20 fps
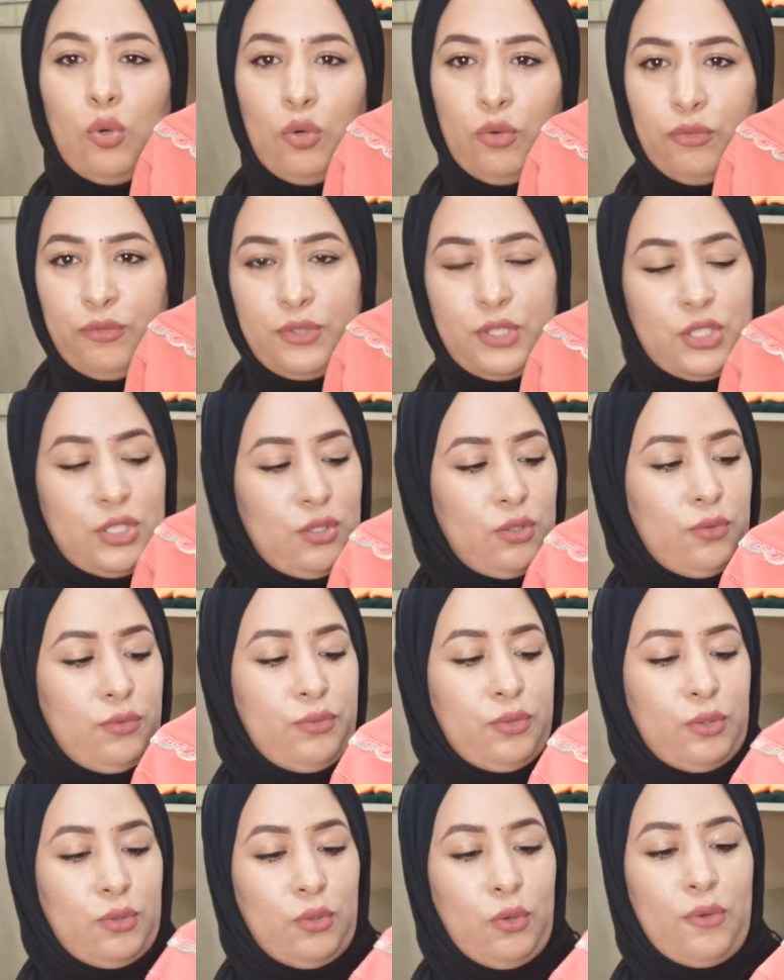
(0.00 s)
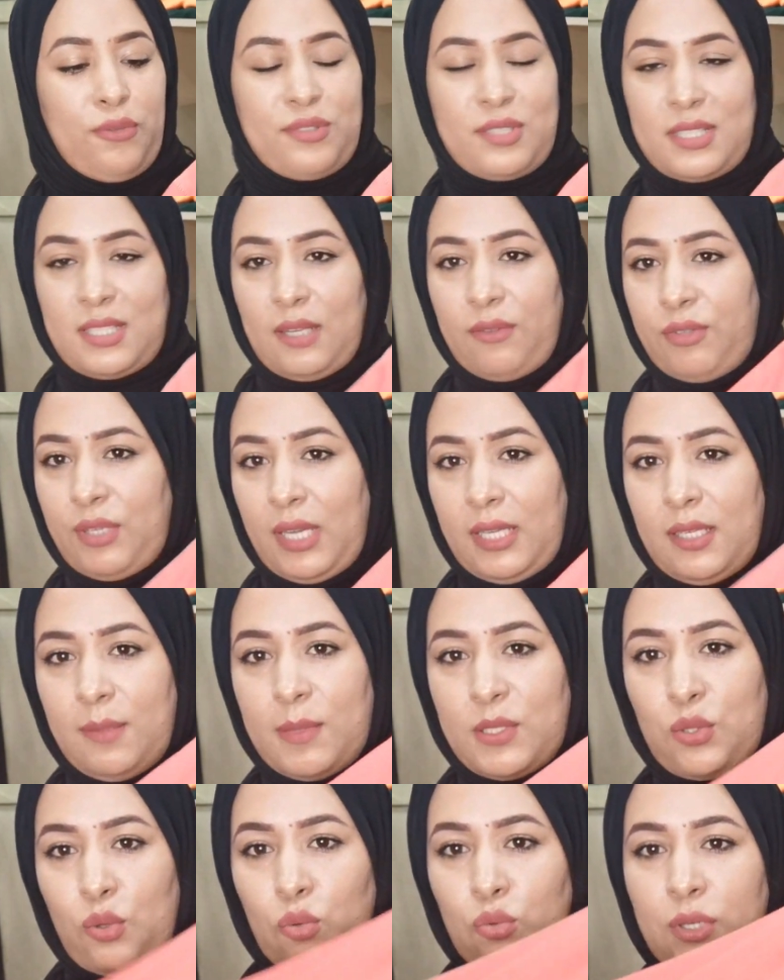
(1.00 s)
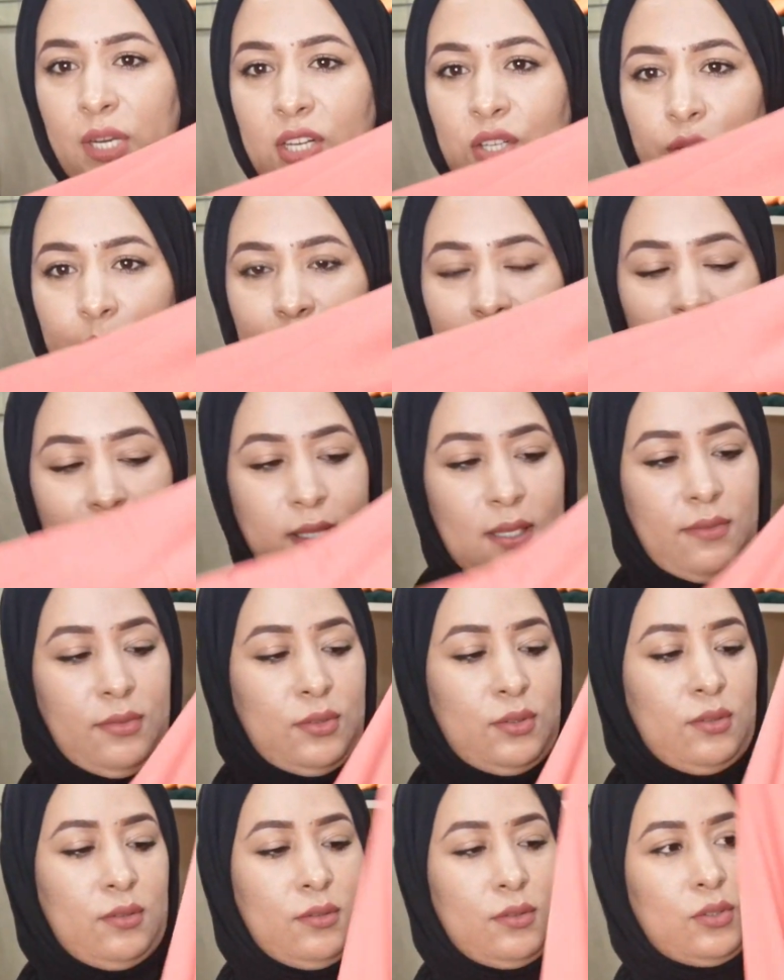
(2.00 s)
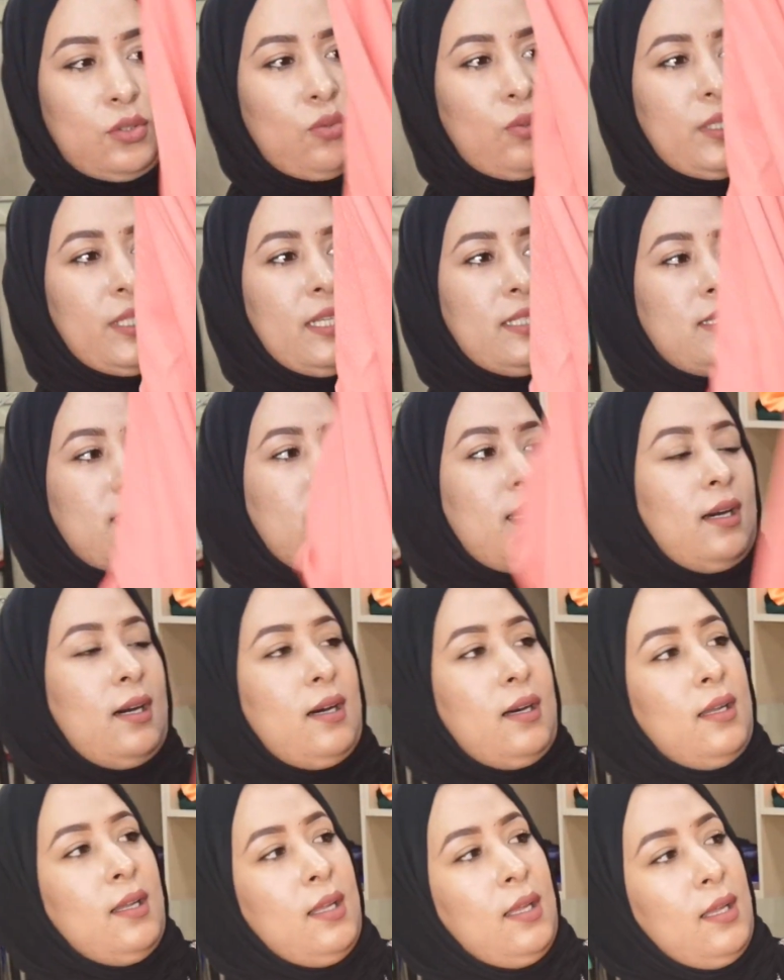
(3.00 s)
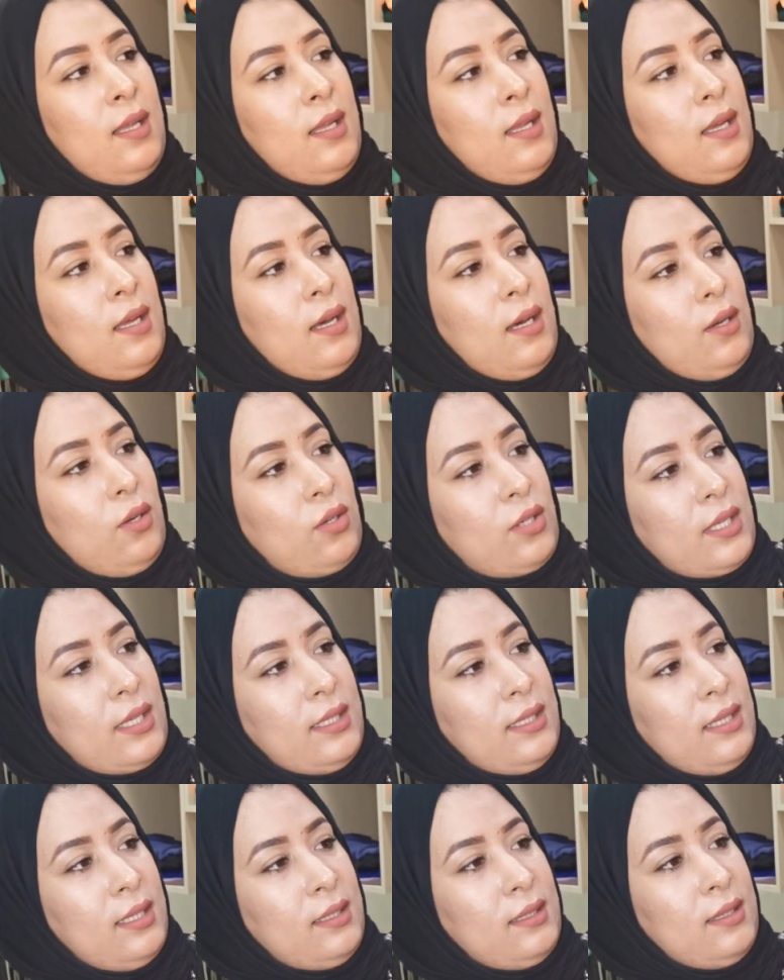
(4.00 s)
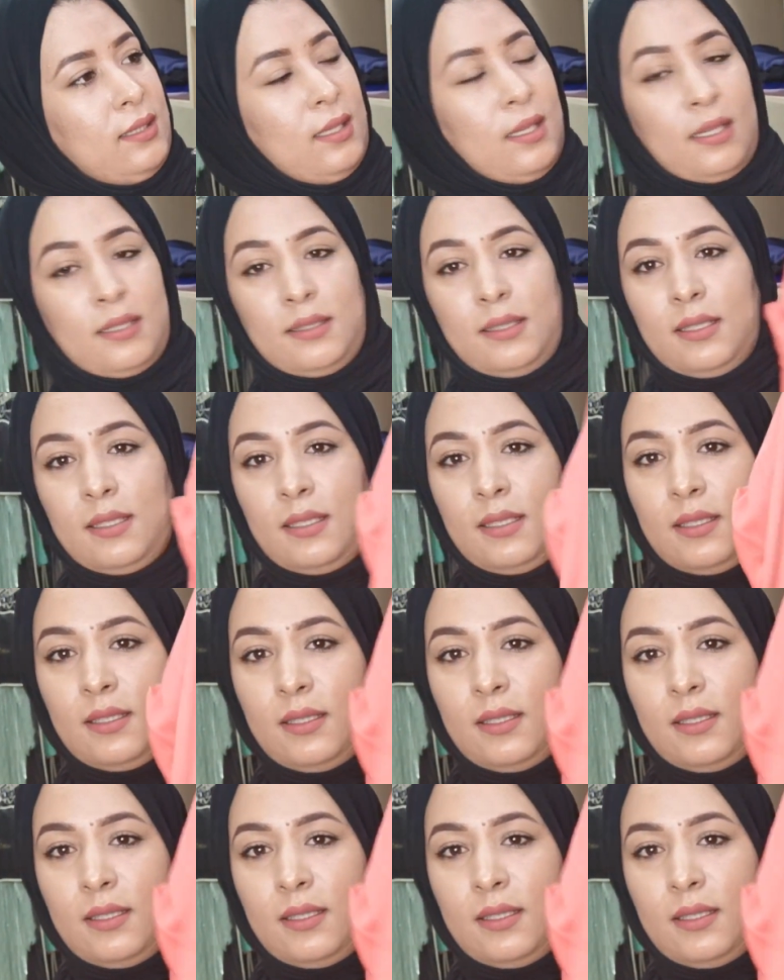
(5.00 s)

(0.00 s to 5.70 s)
وفي وفي الصيف يعني ما سخوناش بزاف السخونيه ديالها الوغ كاين هاد هاد